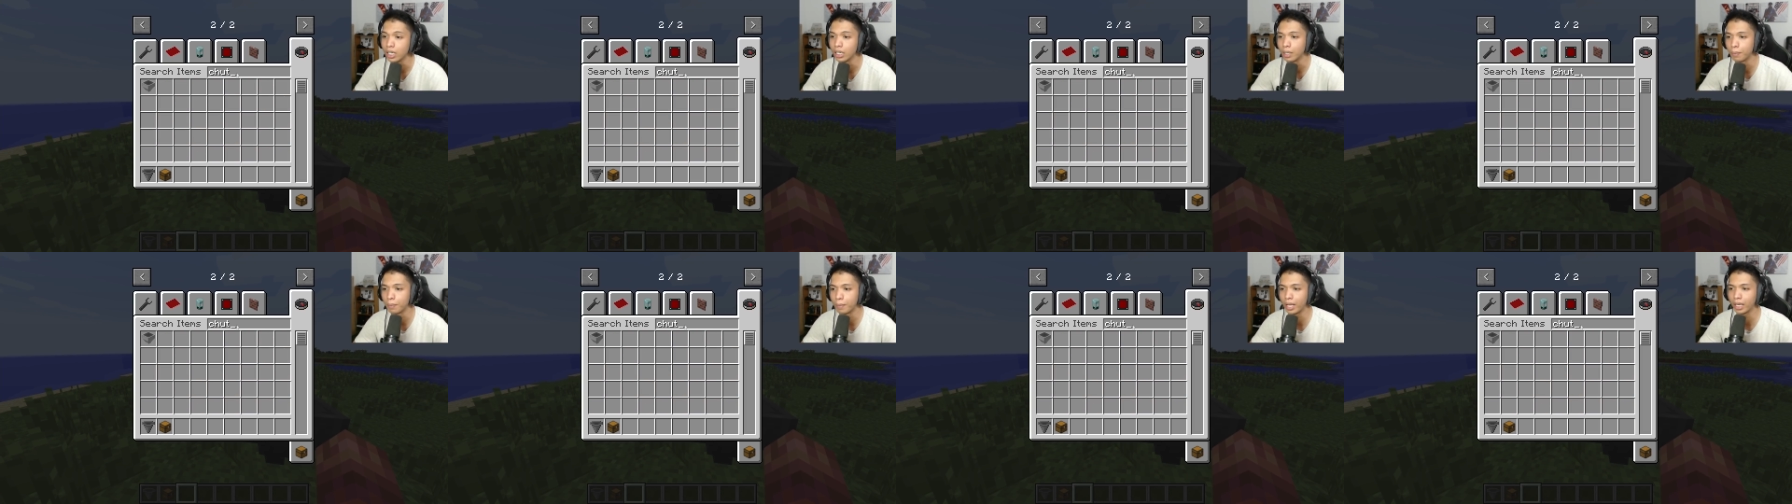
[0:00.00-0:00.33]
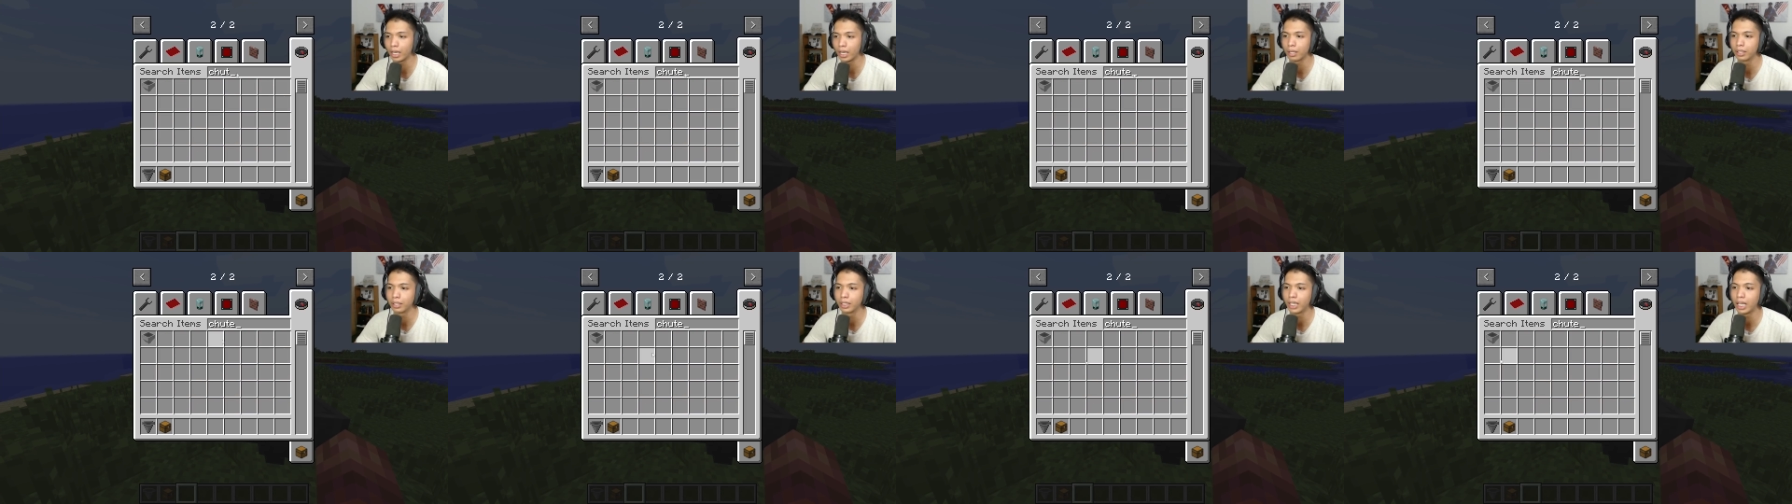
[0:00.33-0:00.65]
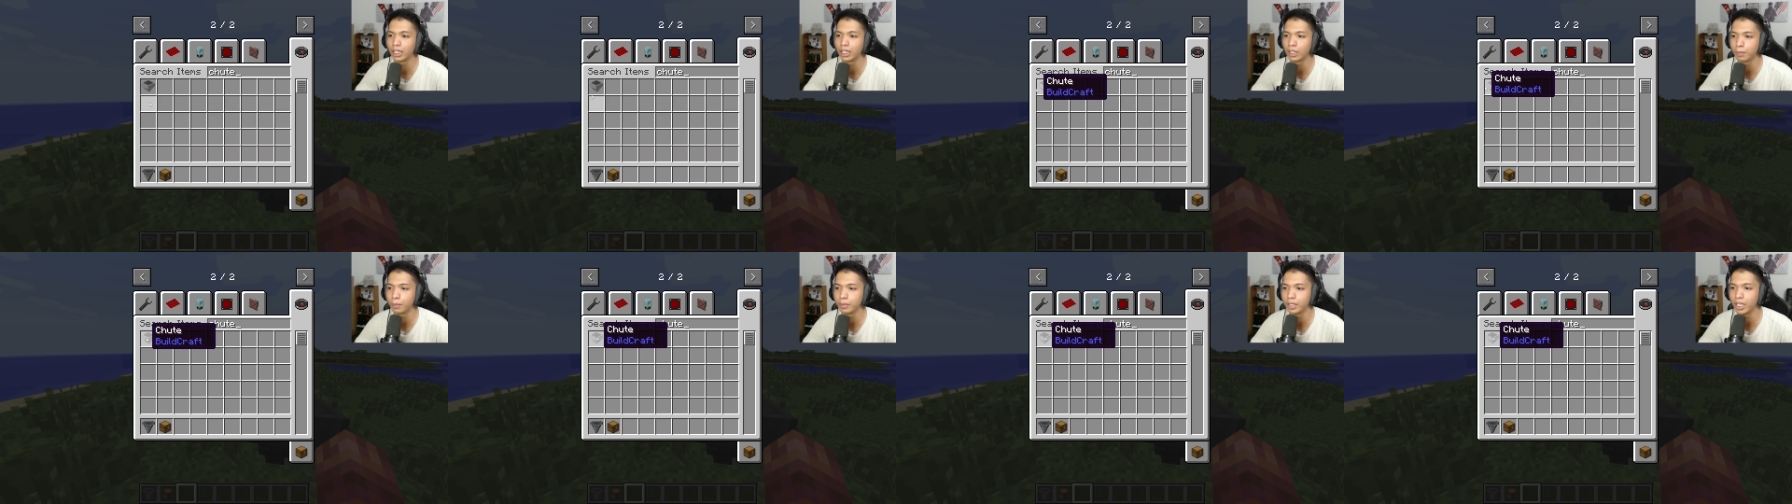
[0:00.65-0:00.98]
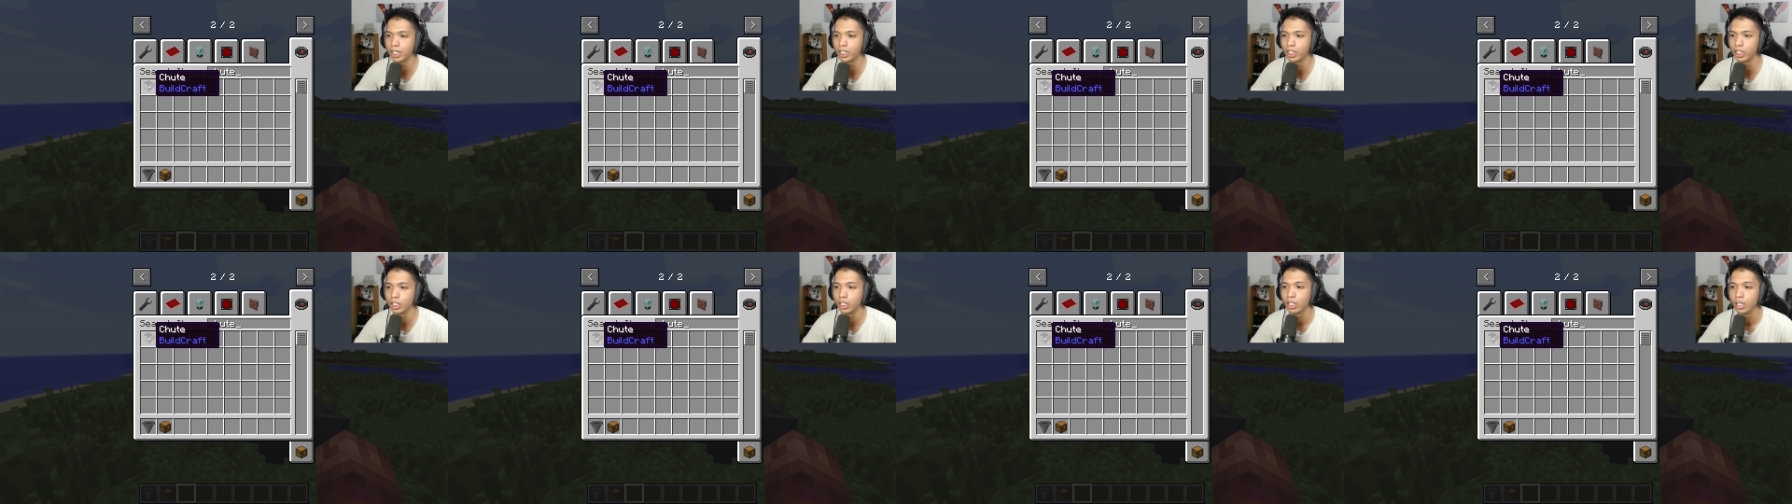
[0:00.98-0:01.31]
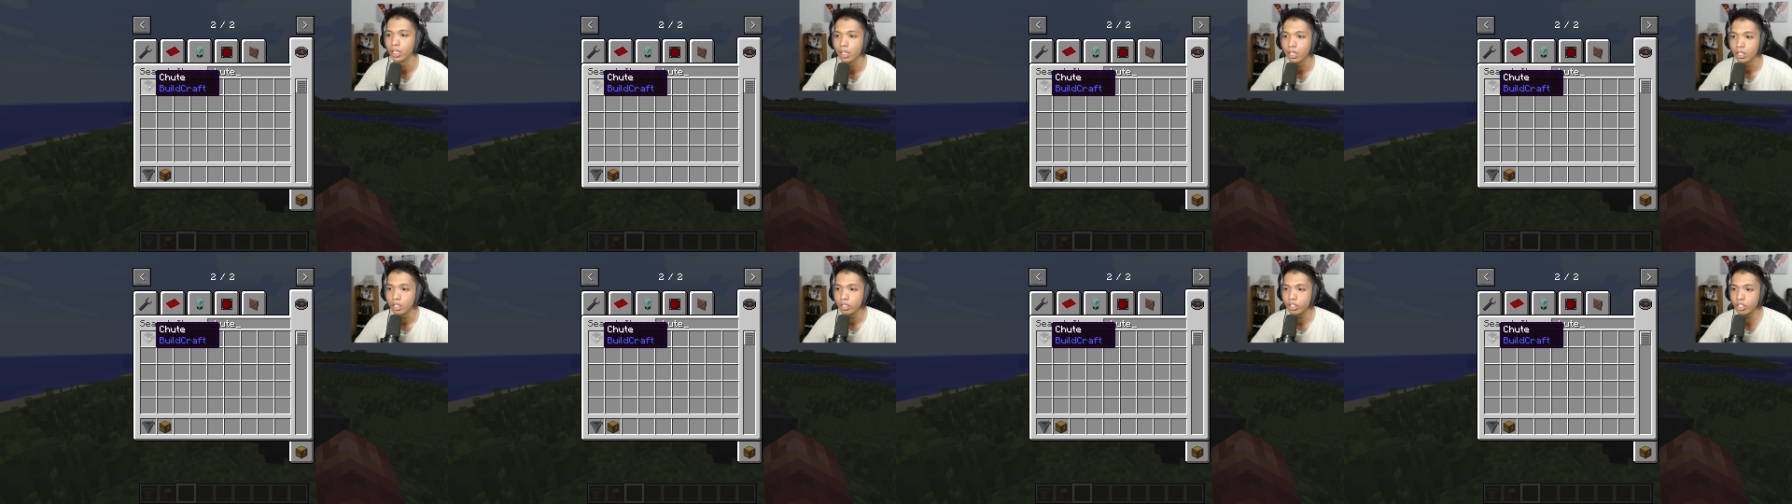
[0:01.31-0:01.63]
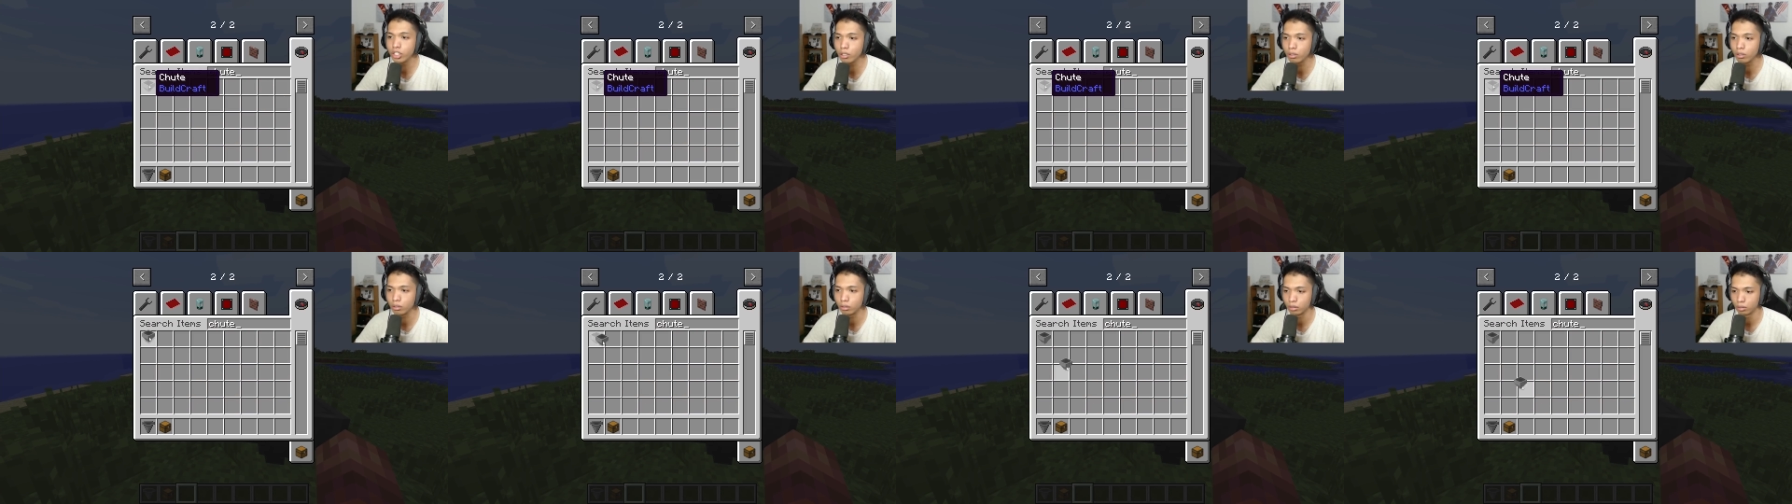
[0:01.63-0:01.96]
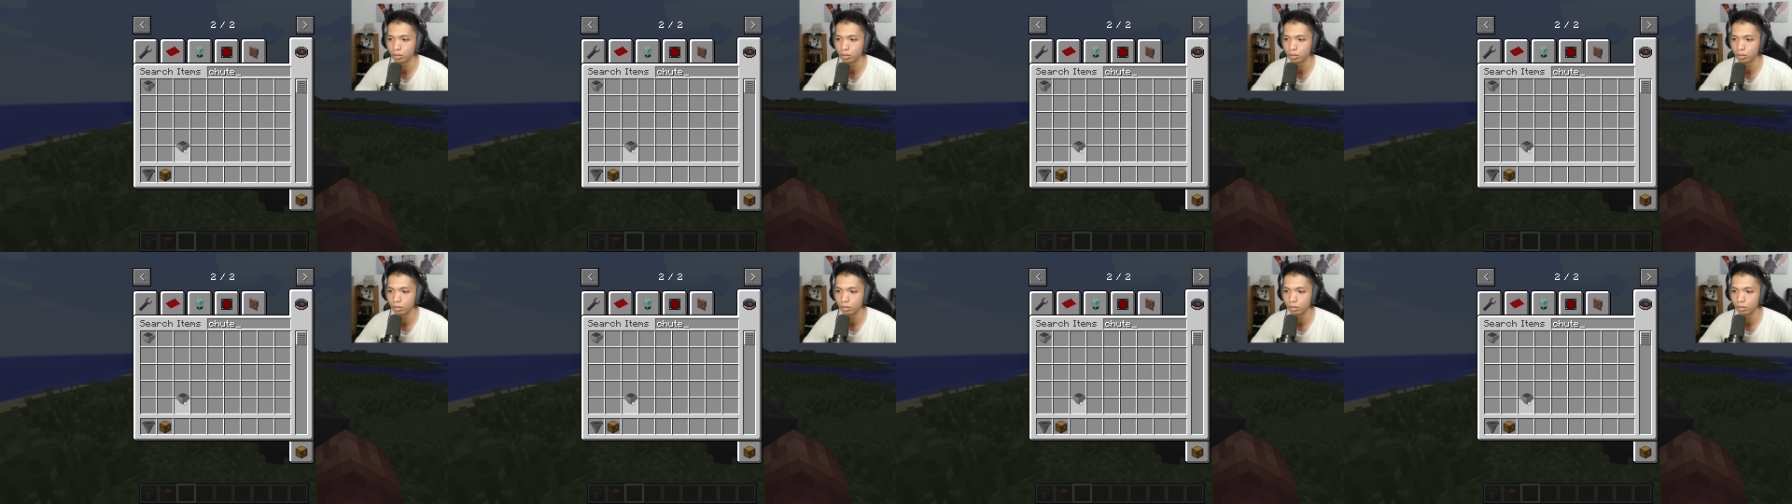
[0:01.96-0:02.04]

melainkan diganti menjadi Shoot.